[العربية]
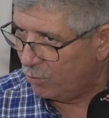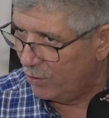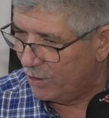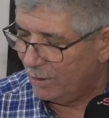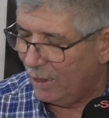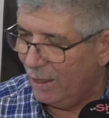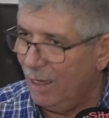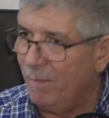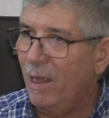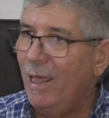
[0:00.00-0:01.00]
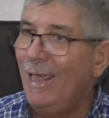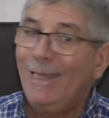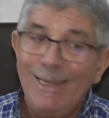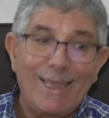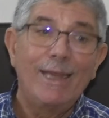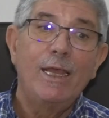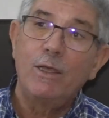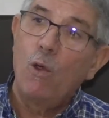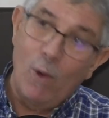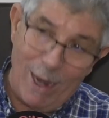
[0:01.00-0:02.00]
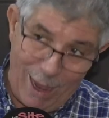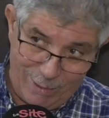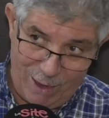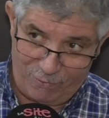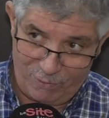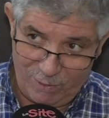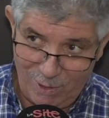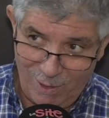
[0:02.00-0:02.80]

تلجا التعليم اذا كان هذا هو الهدف